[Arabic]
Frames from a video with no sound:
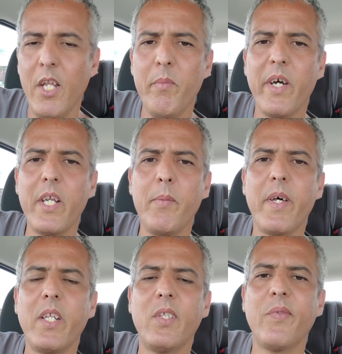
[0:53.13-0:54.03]
المغرب
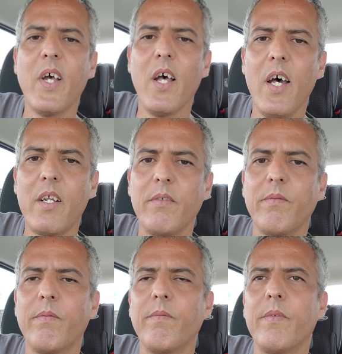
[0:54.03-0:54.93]
هاري تفتخر
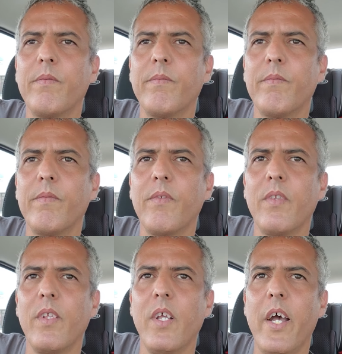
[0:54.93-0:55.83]

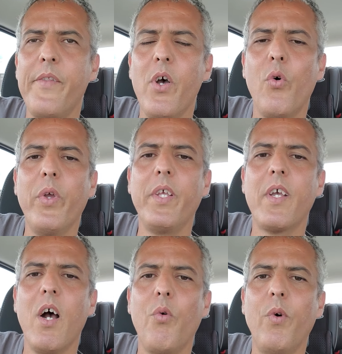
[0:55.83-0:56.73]
انه
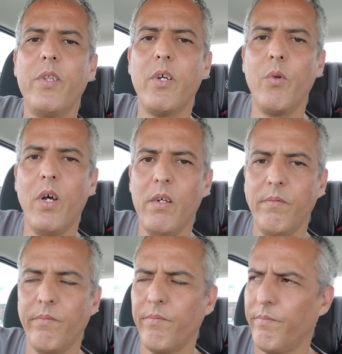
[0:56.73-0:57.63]
إيقا اول دولة
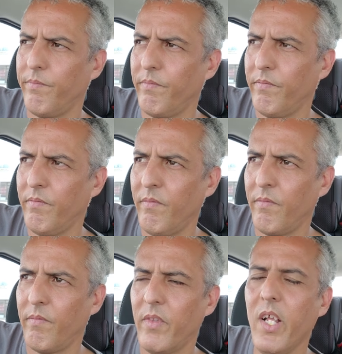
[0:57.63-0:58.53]

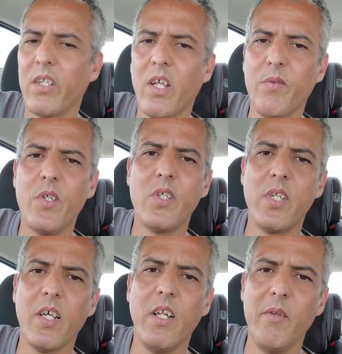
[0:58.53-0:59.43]
تاع في
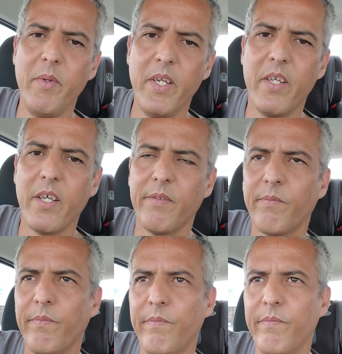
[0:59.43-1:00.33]
الاستقلال الميريكان
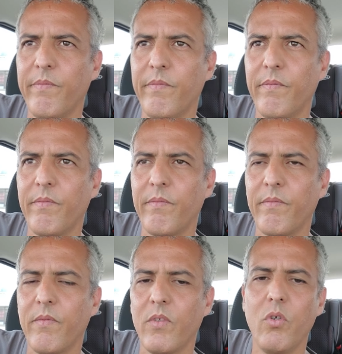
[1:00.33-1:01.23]

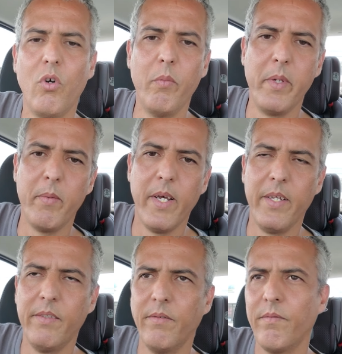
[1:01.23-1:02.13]
ومن
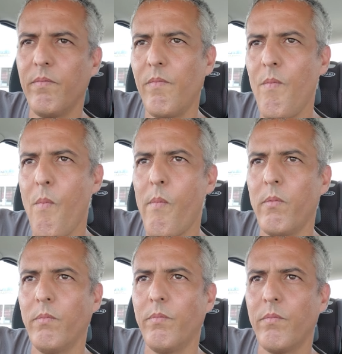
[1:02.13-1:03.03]
بعد
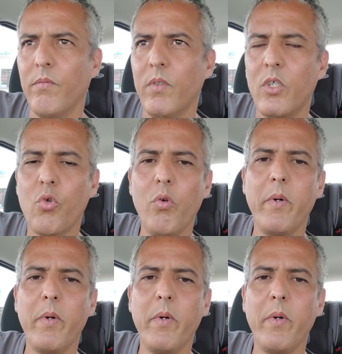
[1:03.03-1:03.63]
شكون